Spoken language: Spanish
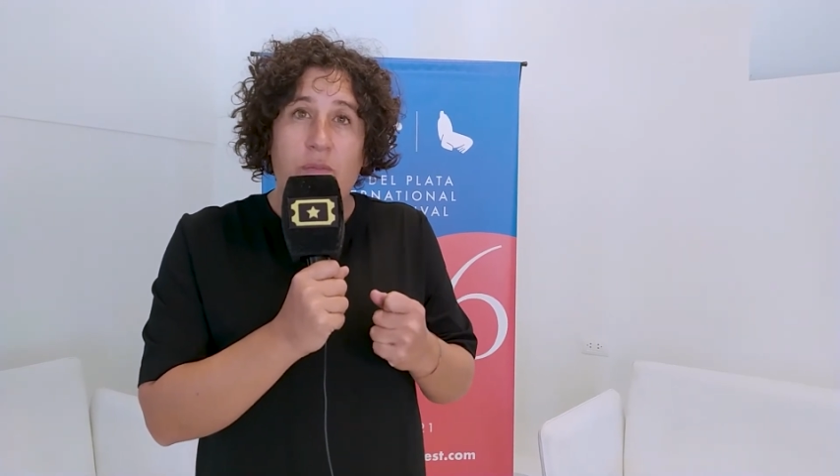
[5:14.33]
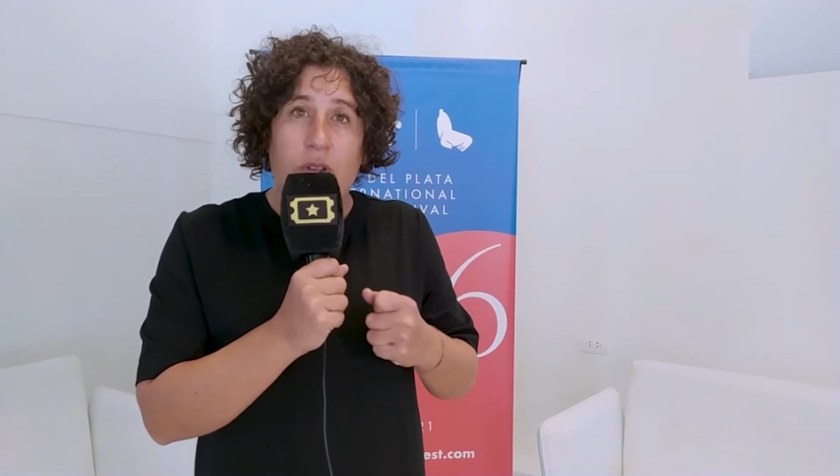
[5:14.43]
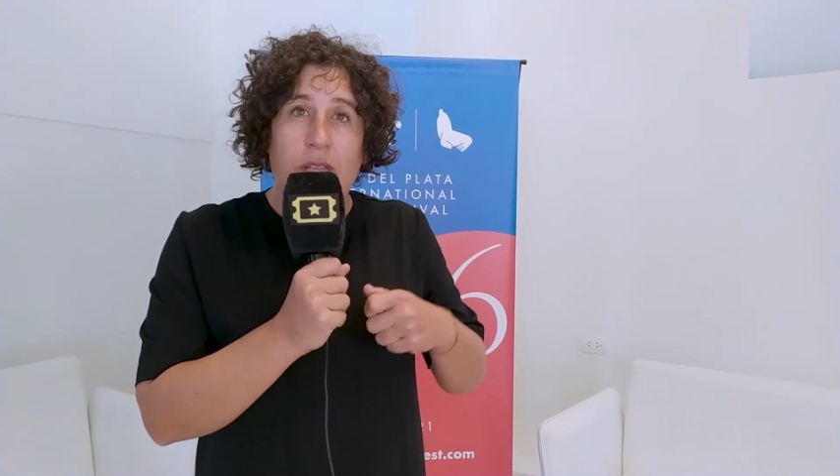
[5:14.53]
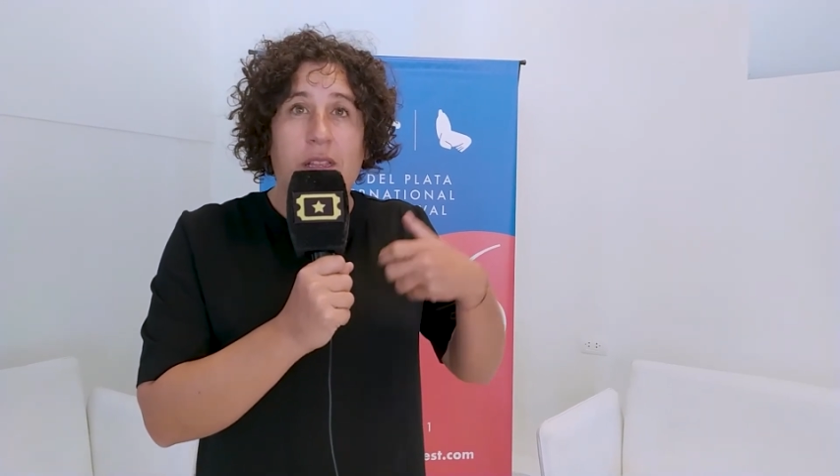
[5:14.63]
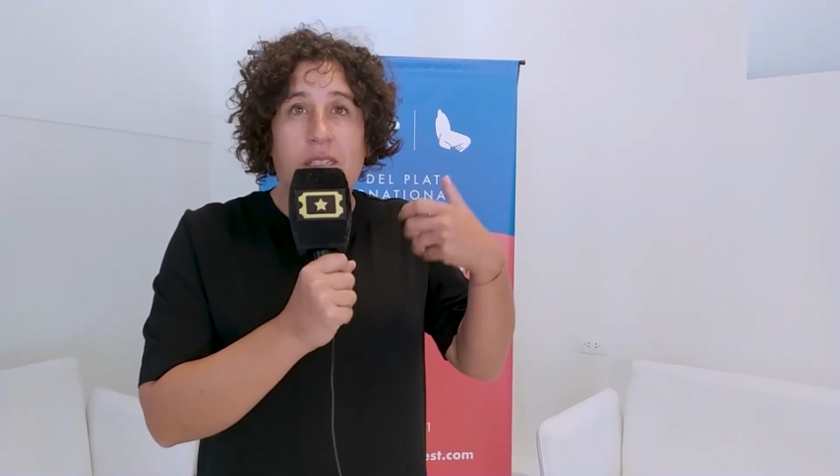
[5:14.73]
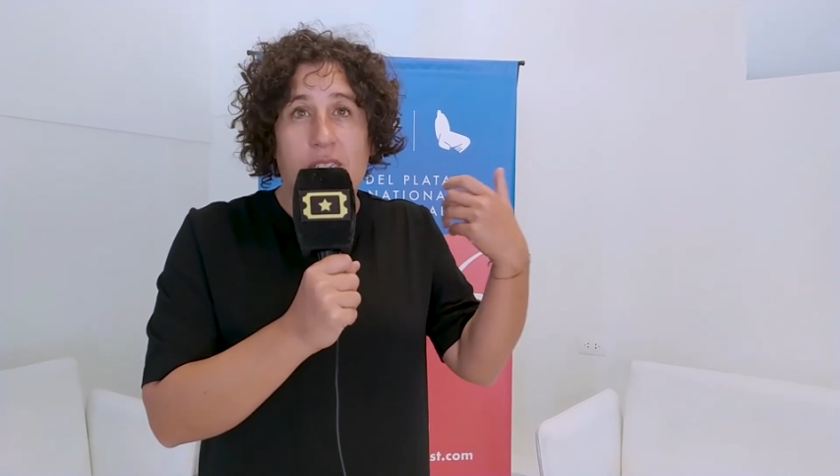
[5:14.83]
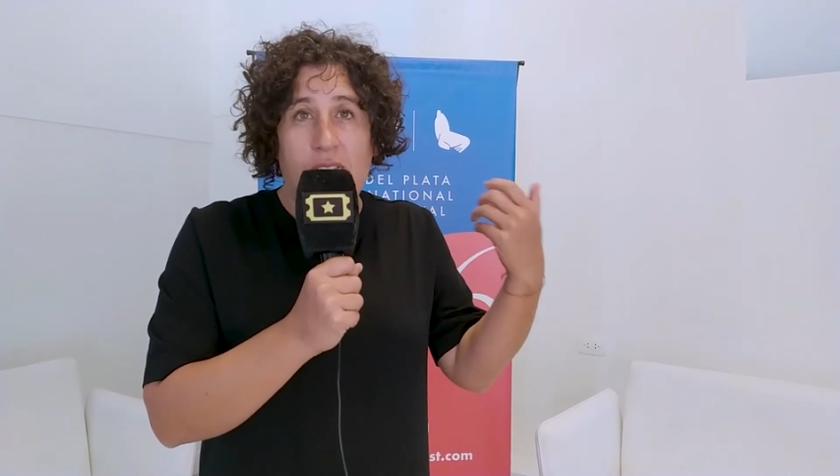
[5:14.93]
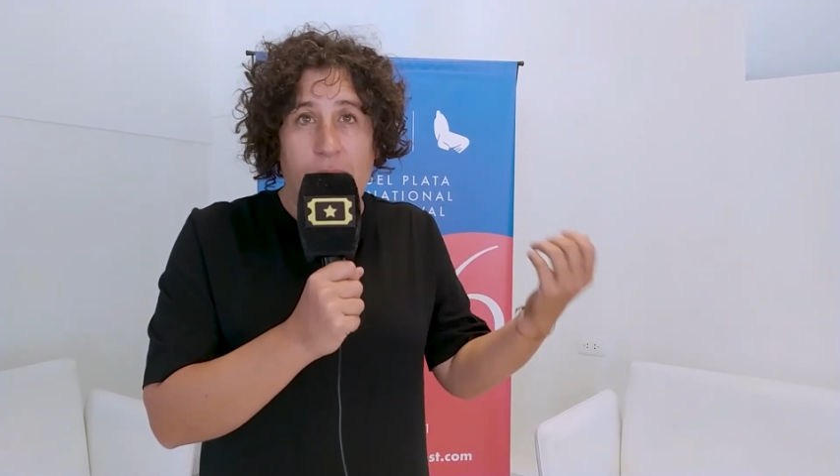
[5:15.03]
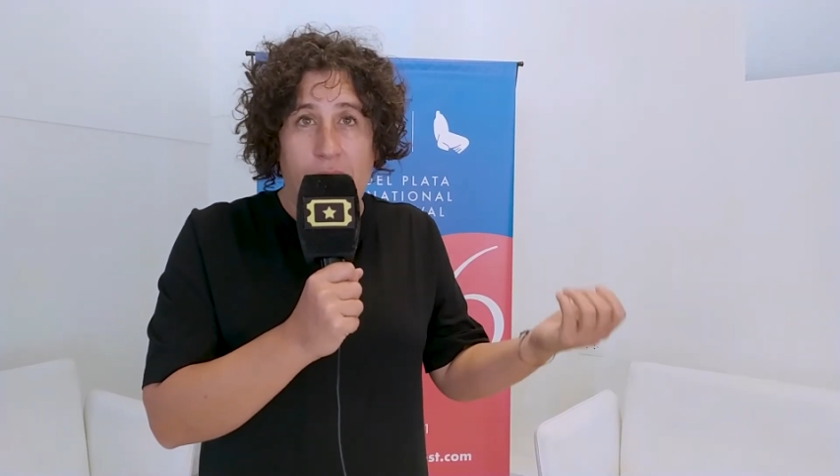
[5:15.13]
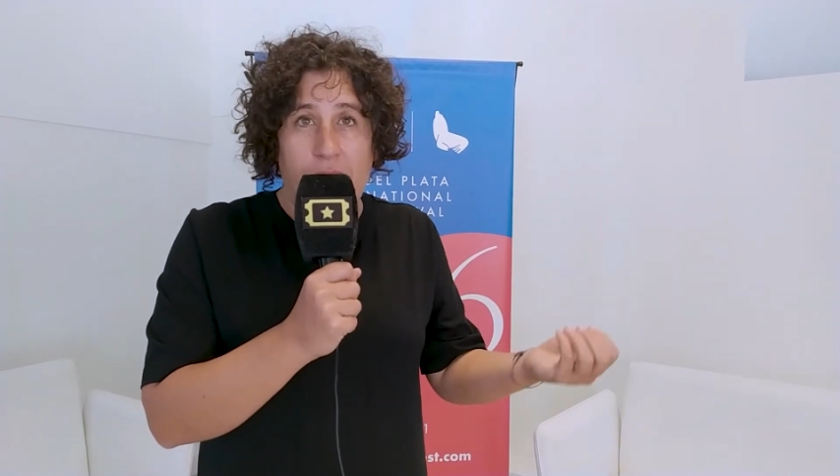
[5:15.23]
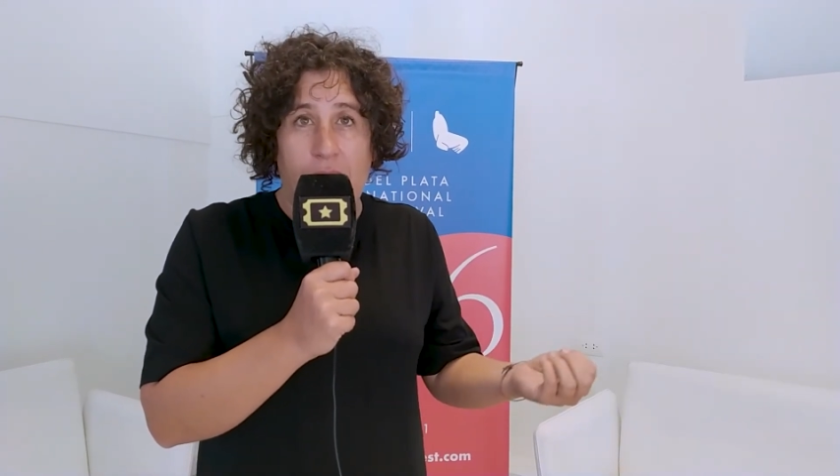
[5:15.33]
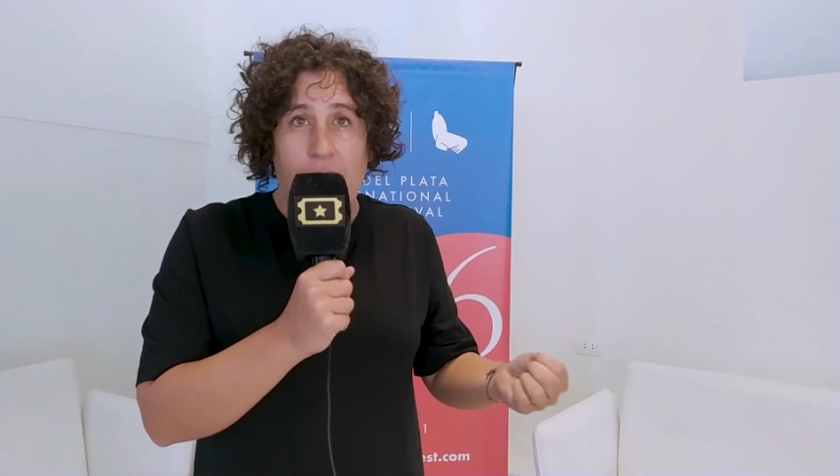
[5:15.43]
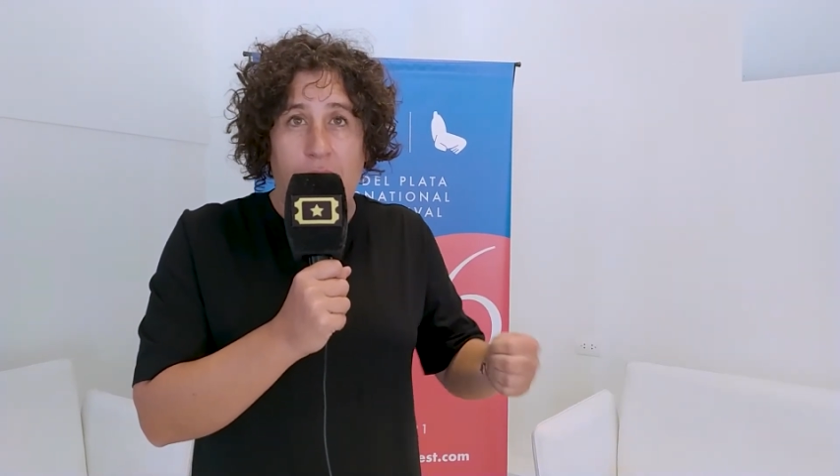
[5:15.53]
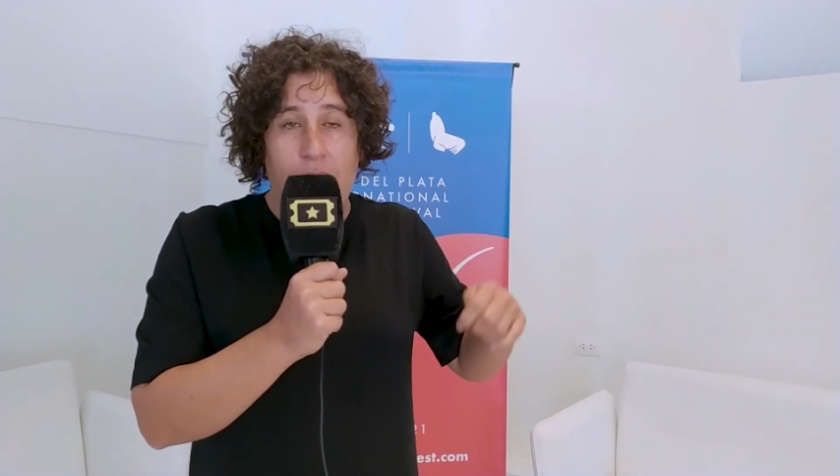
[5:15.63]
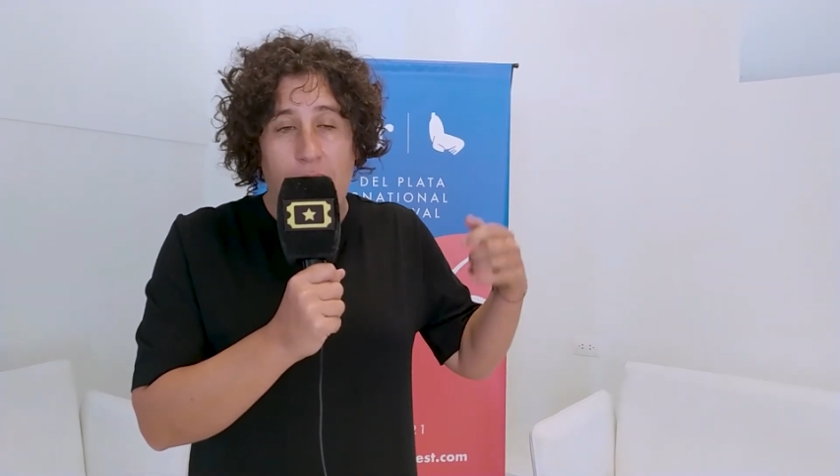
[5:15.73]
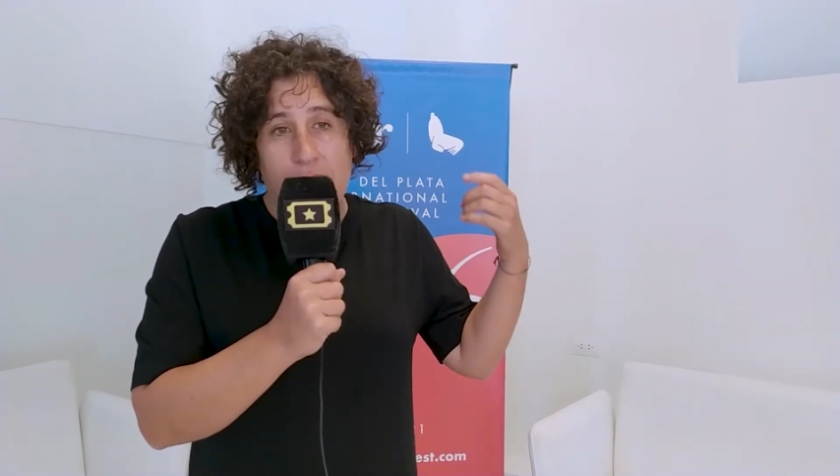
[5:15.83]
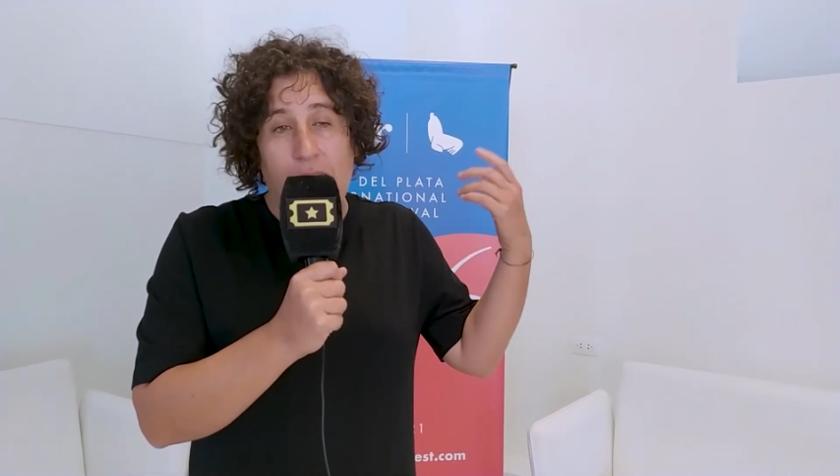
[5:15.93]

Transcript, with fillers: importantes. Esa, eh,